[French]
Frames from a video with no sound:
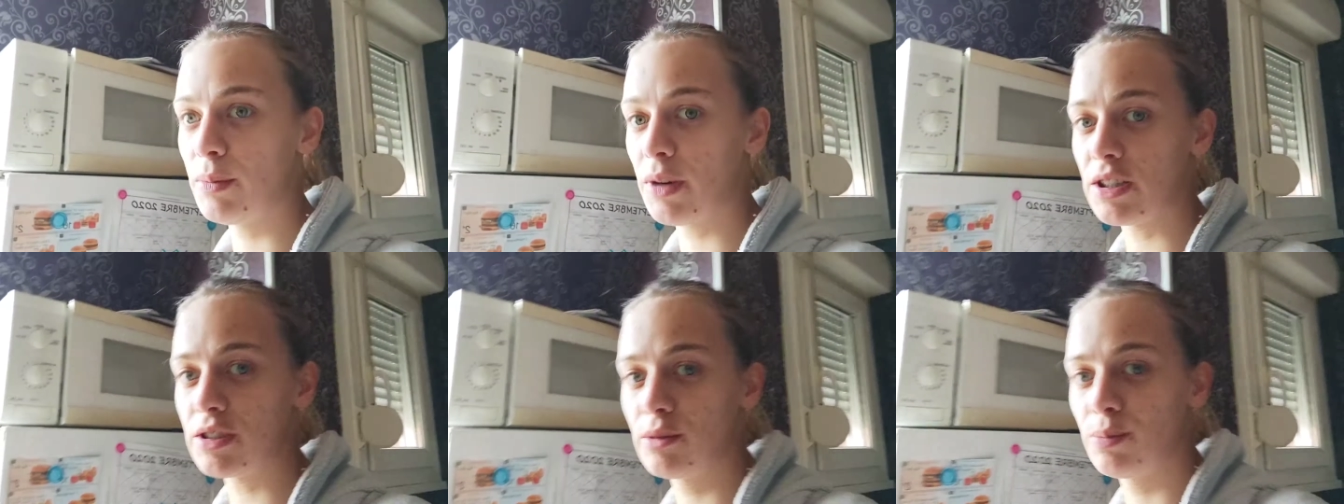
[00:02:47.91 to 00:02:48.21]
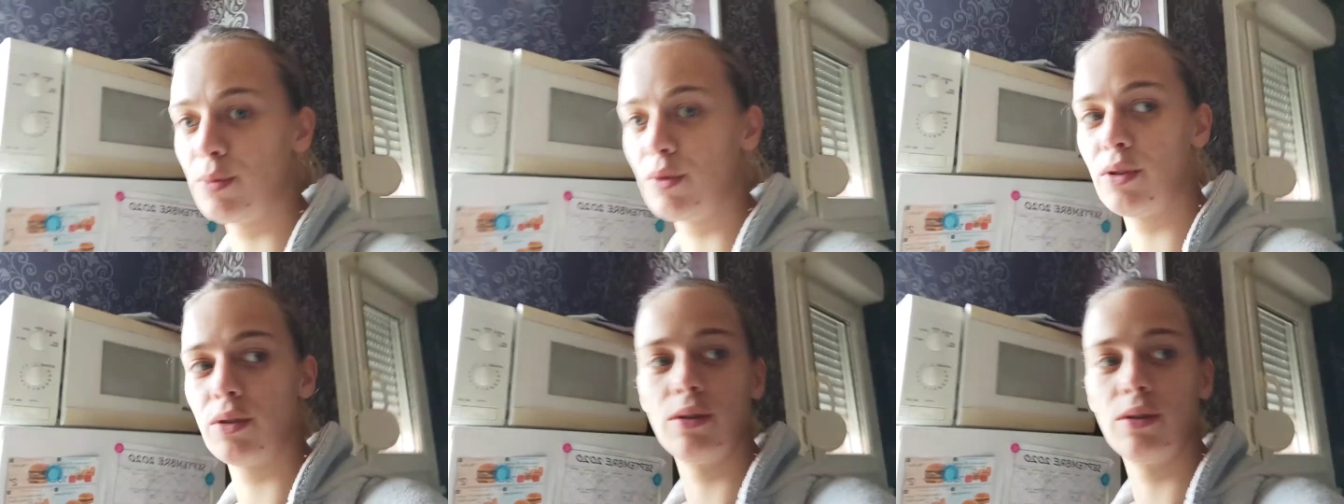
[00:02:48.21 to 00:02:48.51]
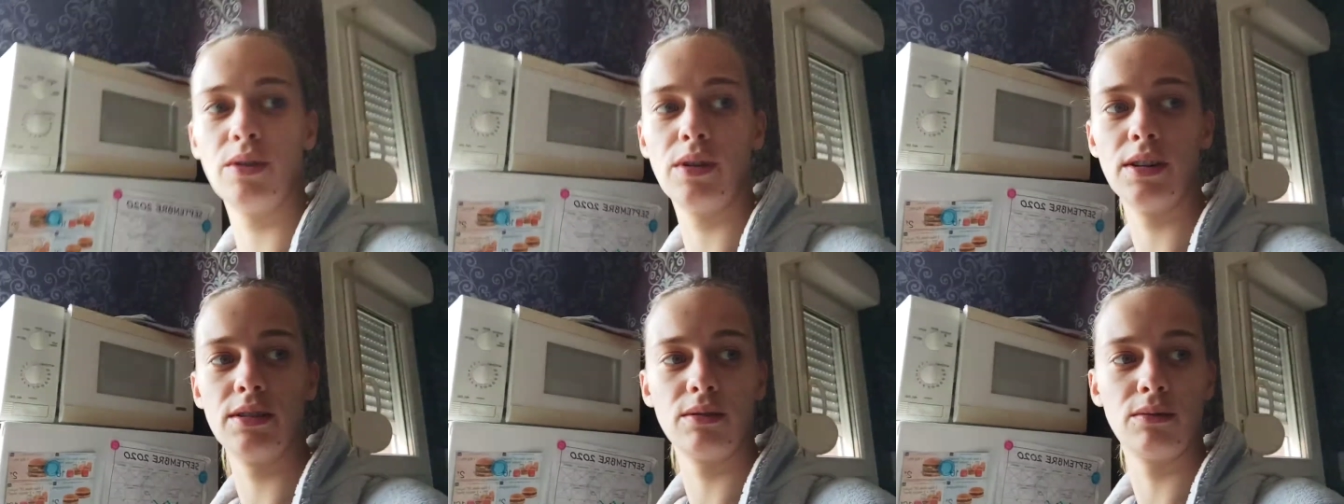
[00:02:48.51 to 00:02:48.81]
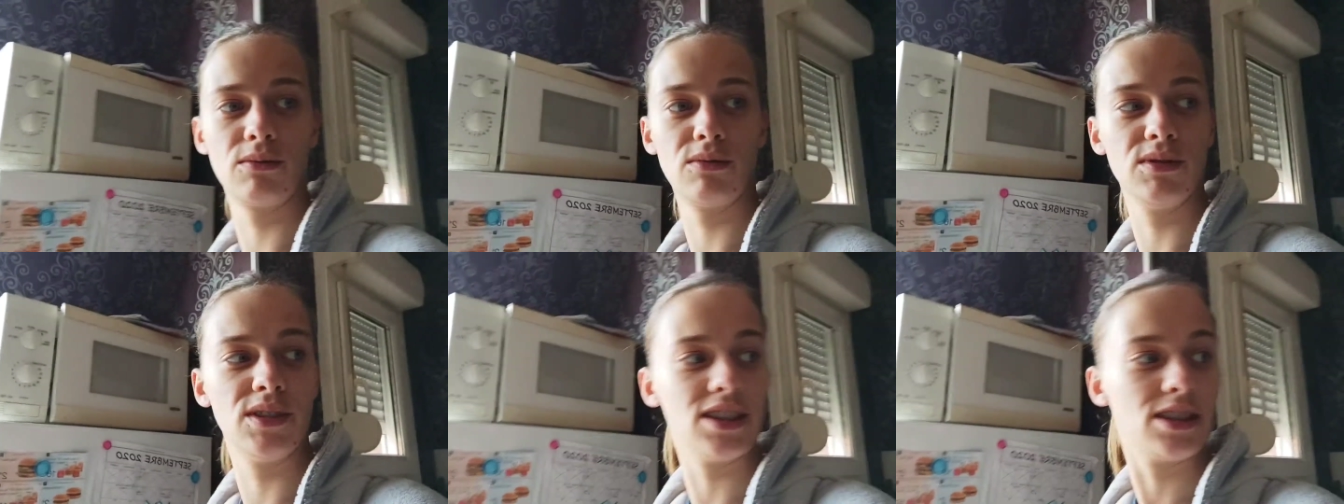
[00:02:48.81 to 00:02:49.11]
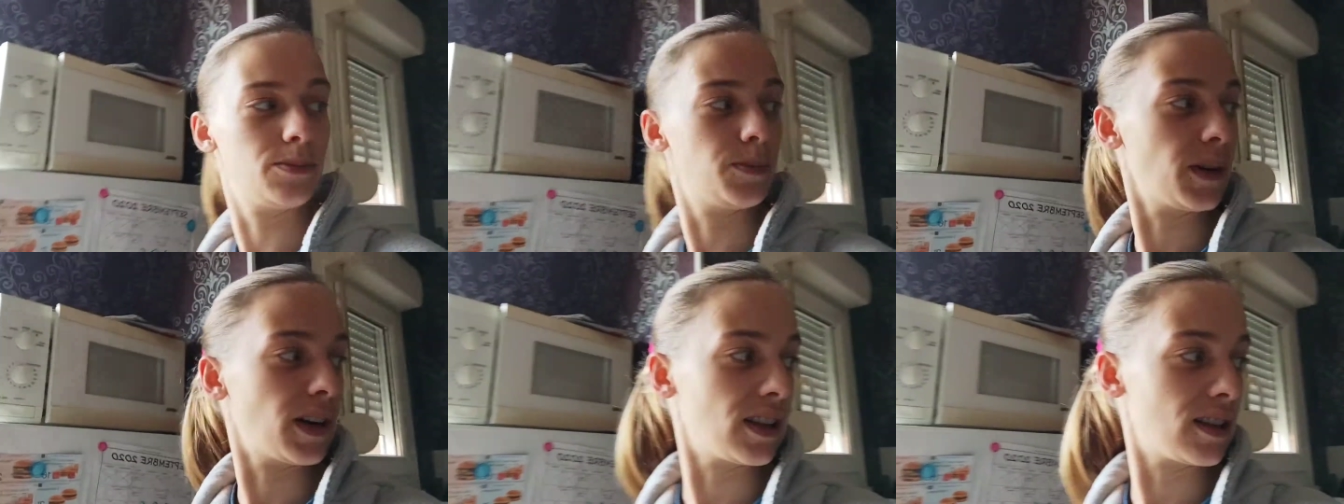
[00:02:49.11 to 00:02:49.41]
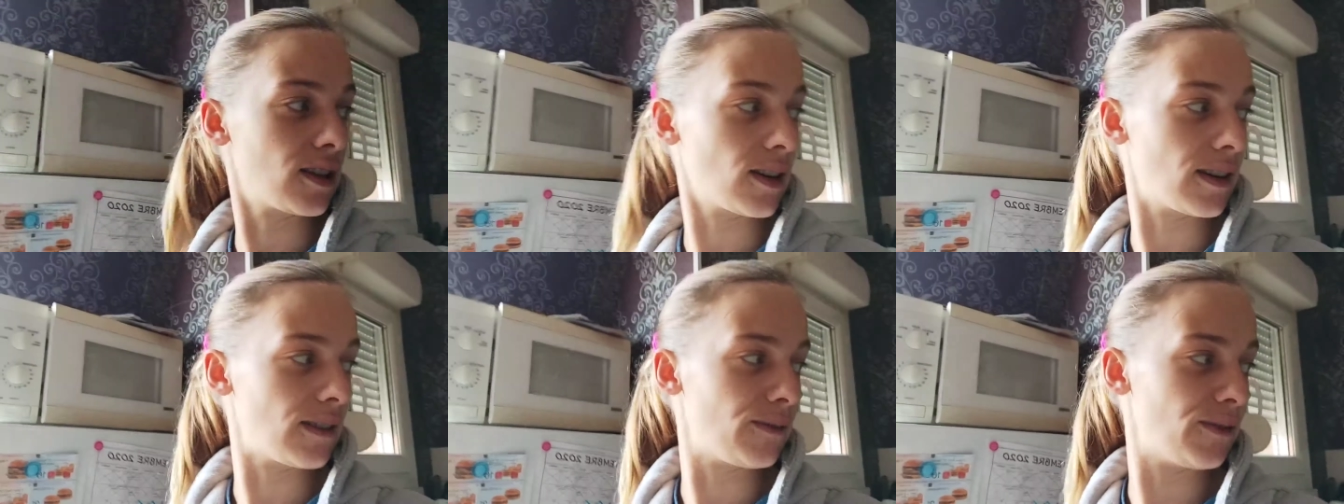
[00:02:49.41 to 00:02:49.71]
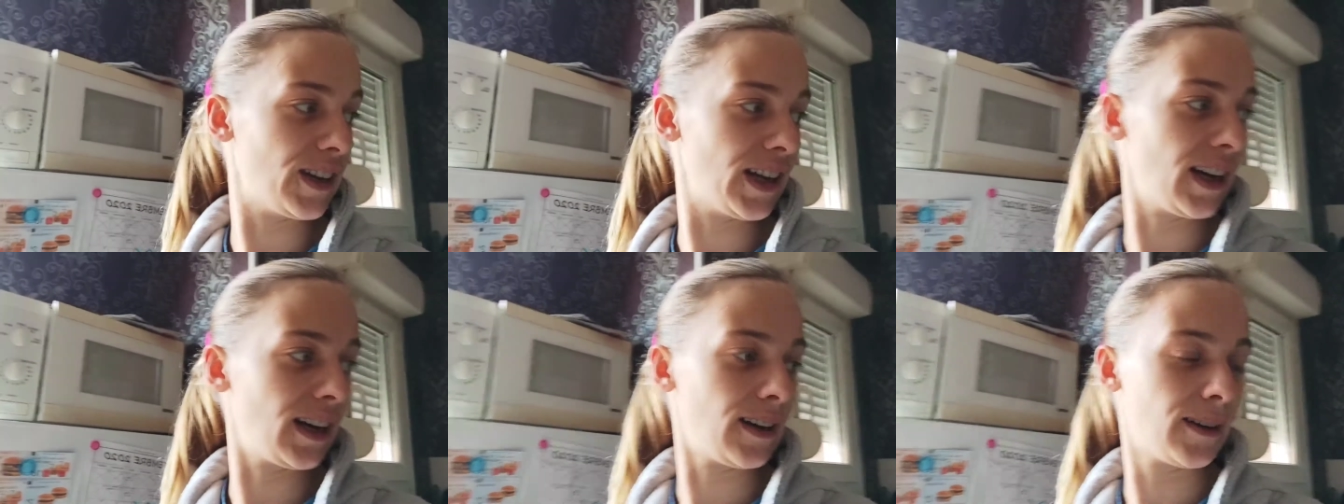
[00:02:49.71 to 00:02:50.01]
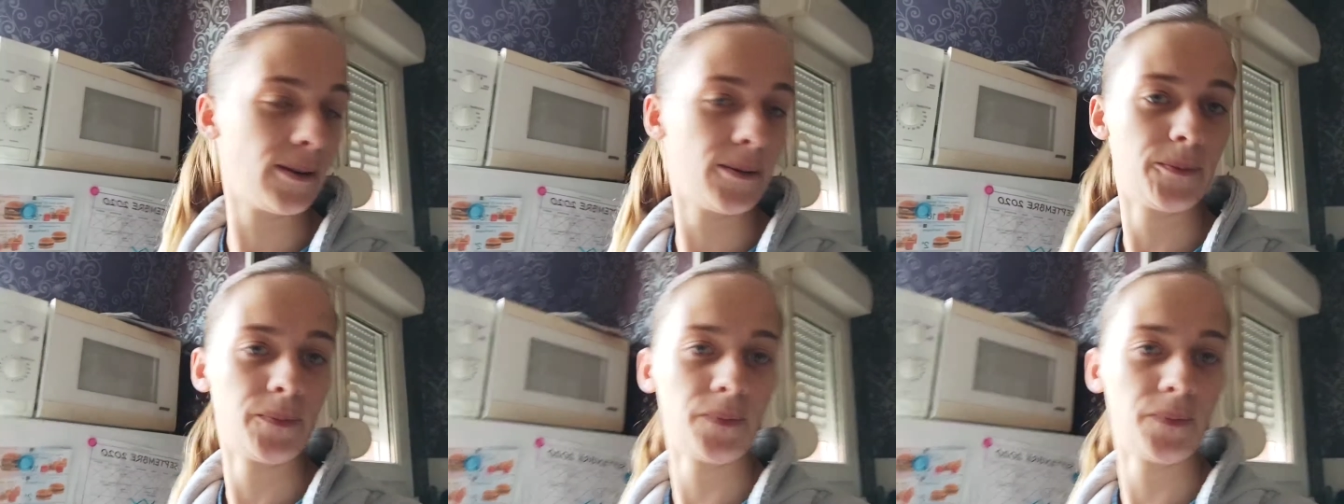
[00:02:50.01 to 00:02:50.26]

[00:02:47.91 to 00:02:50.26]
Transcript: Il me reste plus qu'un coup d'aspirateur à faire.